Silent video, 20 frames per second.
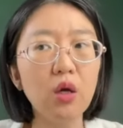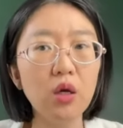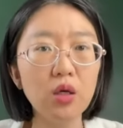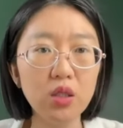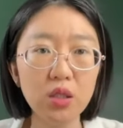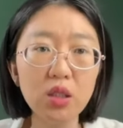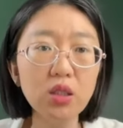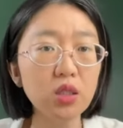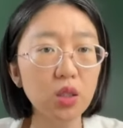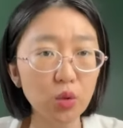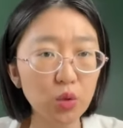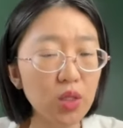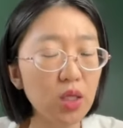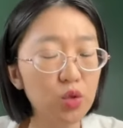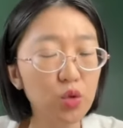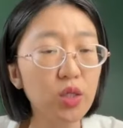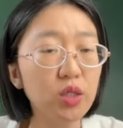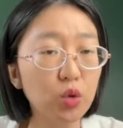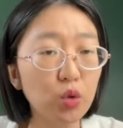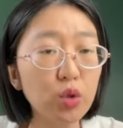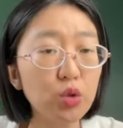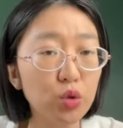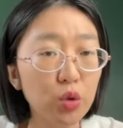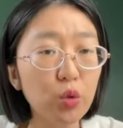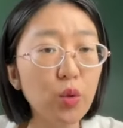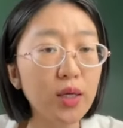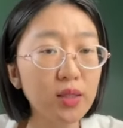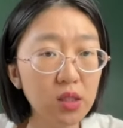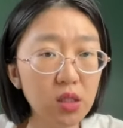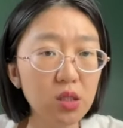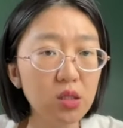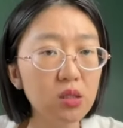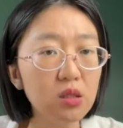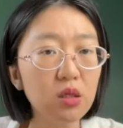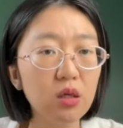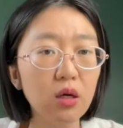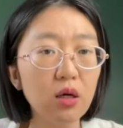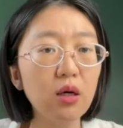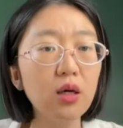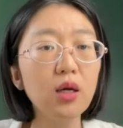一定程度上算是断绝关系
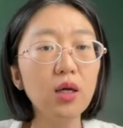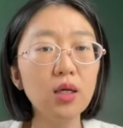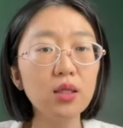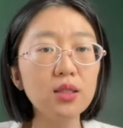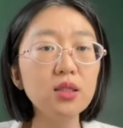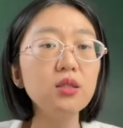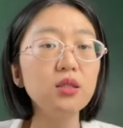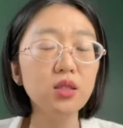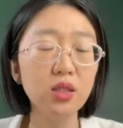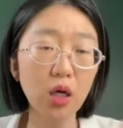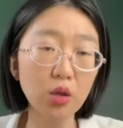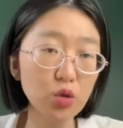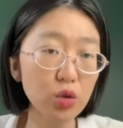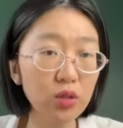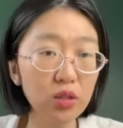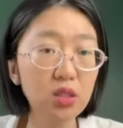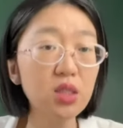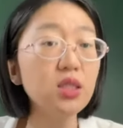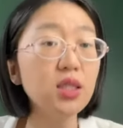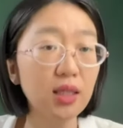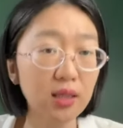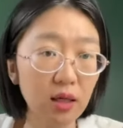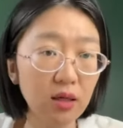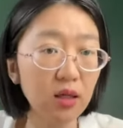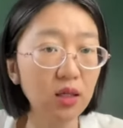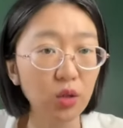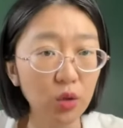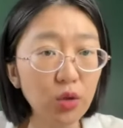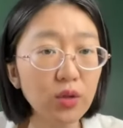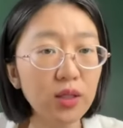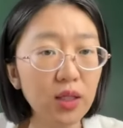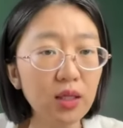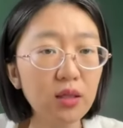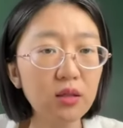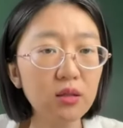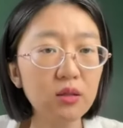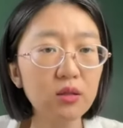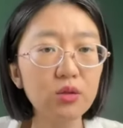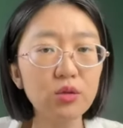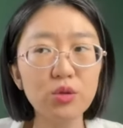哦。那你要做到这点，当然很困难。
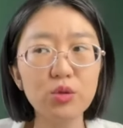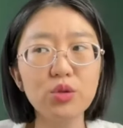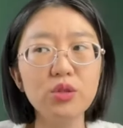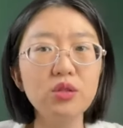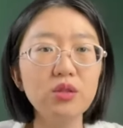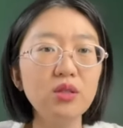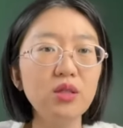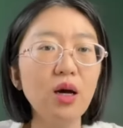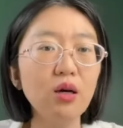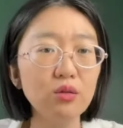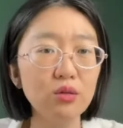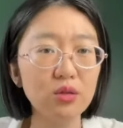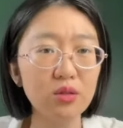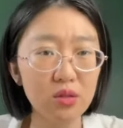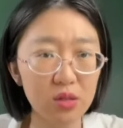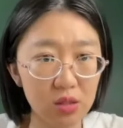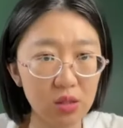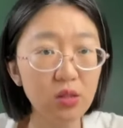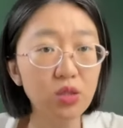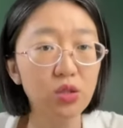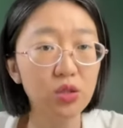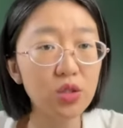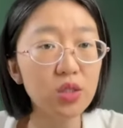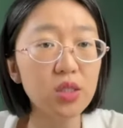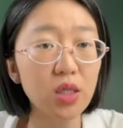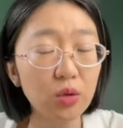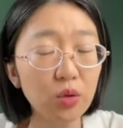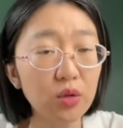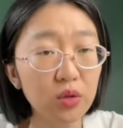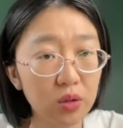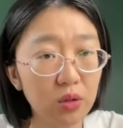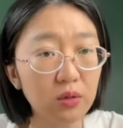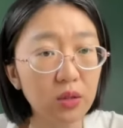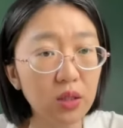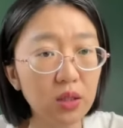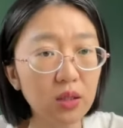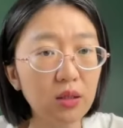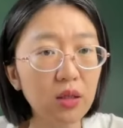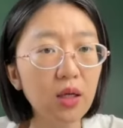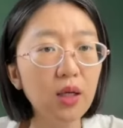就是说你要辞职是相对容易
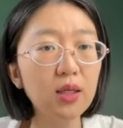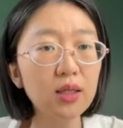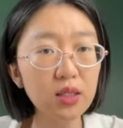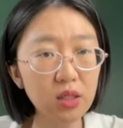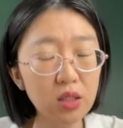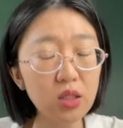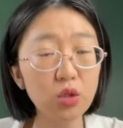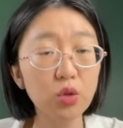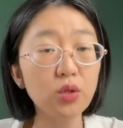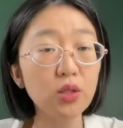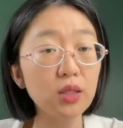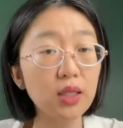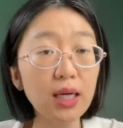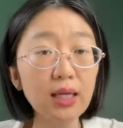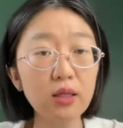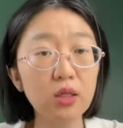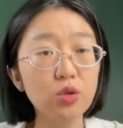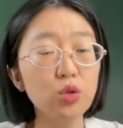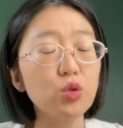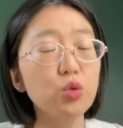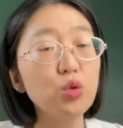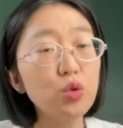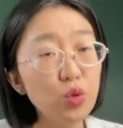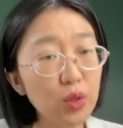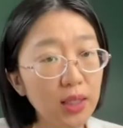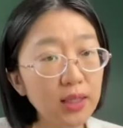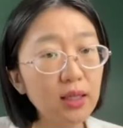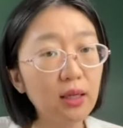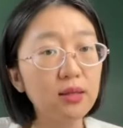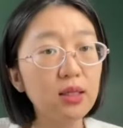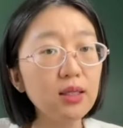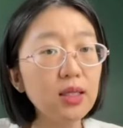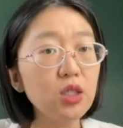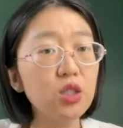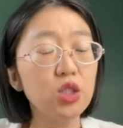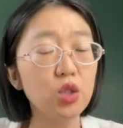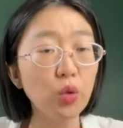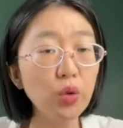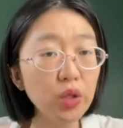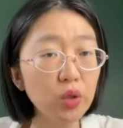的，但是你就能看到说中国共产党当他
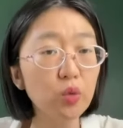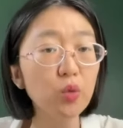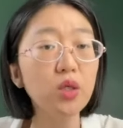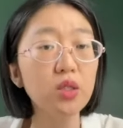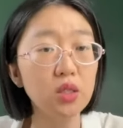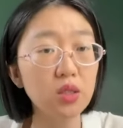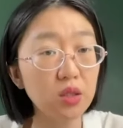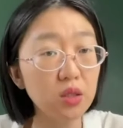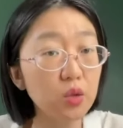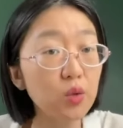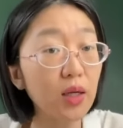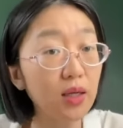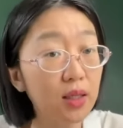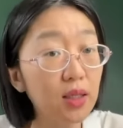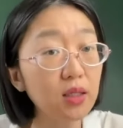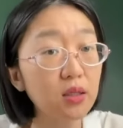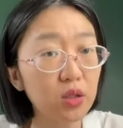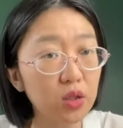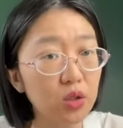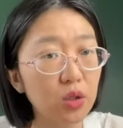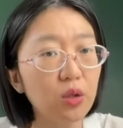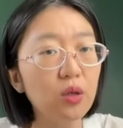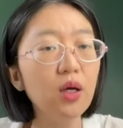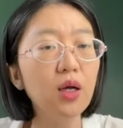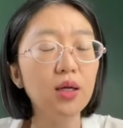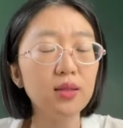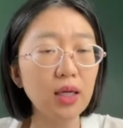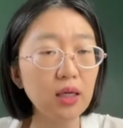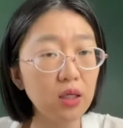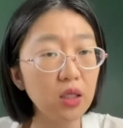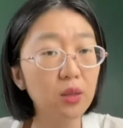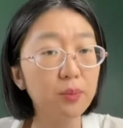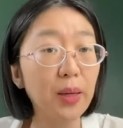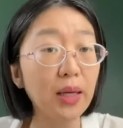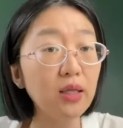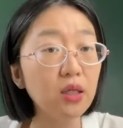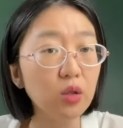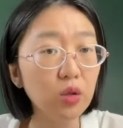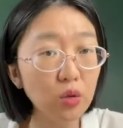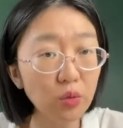手里握着你的软肋的时候，他可以把
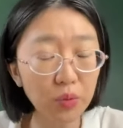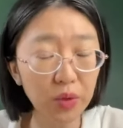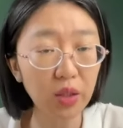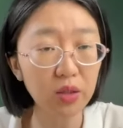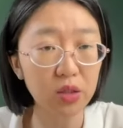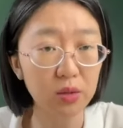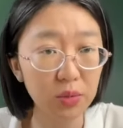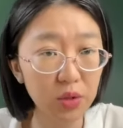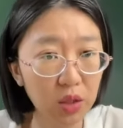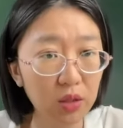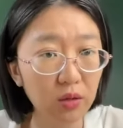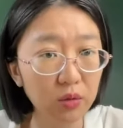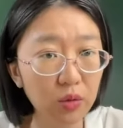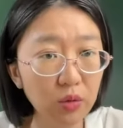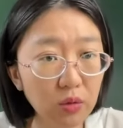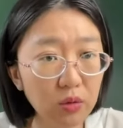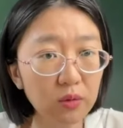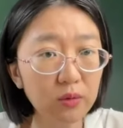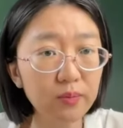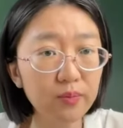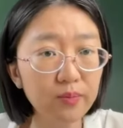你用到什么程度？